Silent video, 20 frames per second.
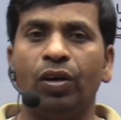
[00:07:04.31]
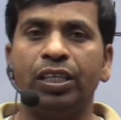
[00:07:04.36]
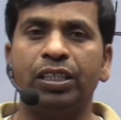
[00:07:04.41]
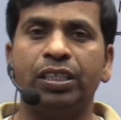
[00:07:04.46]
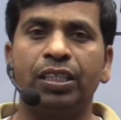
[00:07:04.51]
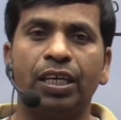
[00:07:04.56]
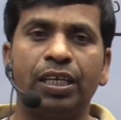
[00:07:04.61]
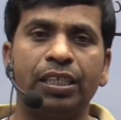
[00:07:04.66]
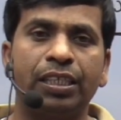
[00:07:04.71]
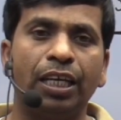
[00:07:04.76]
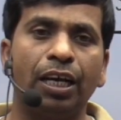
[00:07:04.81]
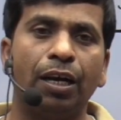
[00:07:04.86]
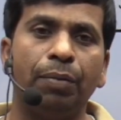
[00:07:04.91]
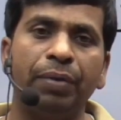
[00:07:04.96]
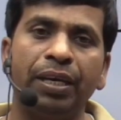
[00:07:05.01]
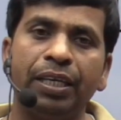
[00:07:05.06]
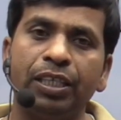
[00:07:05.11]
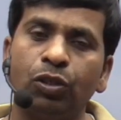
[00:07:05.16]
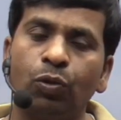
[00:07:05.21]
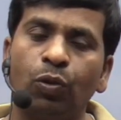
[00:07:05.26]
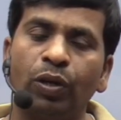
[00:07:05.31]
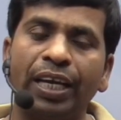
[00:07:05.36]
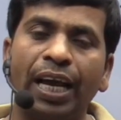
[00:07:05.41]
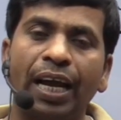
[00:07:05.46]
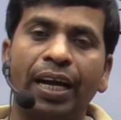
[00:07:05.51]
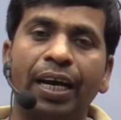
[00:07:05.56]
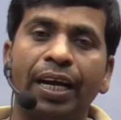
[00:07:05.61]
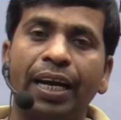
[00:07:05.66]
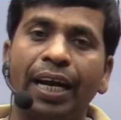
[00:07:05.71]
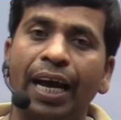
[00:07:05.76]
और इस तरह से हमें
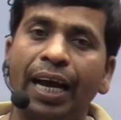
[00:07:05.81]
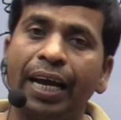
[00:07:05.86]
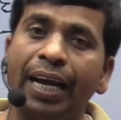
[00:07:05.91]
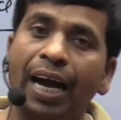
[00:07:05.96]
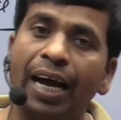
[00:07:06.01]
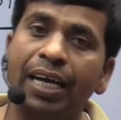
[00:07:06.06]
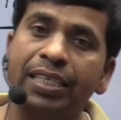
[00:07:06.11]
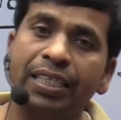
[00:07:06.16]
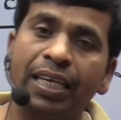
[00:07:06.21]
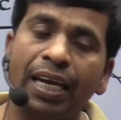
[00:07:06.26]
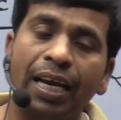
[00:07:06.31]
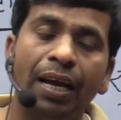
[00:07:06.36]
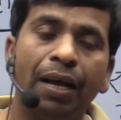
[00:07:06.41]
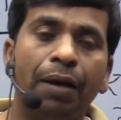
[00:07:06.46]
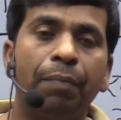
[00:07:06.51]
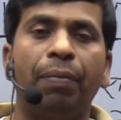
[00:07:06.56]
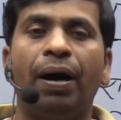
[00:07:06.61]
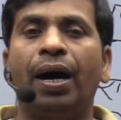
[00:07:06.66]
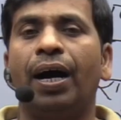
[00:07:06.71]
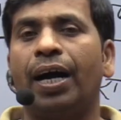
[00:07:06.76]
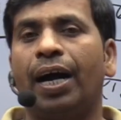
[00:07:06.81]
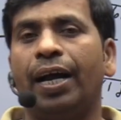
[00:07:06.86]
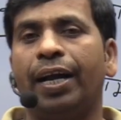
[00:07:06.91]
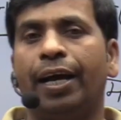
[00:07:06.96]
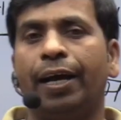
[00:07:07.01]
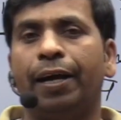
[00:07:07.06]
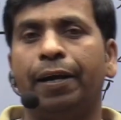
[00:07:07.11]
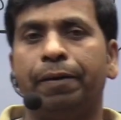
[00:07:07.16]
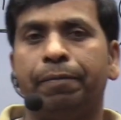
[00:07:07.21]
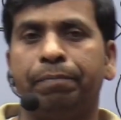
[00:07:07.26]
इसको क्या करना है यहाँ से
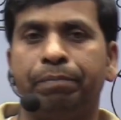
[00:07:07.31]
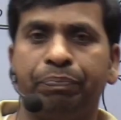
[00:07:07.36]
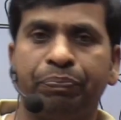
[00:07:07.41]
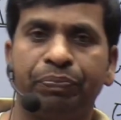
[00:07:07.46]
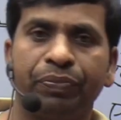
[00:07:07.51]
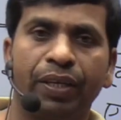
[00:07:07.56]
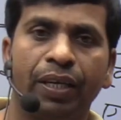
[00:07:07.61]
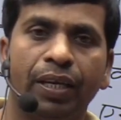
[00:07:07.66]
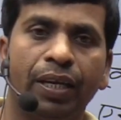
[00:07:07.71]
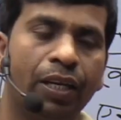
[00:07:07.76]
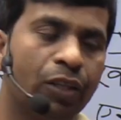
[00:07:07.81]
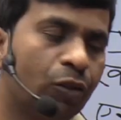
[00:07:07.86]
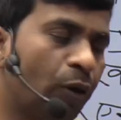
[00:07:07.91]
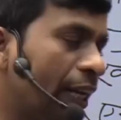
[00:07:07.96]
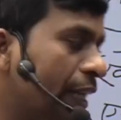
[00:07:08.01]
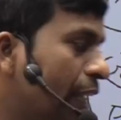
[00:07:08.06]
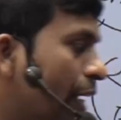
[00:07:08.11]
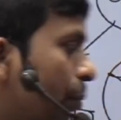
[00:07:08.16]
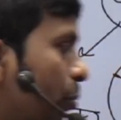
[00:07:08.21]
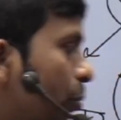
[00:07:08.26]
भागाना है तो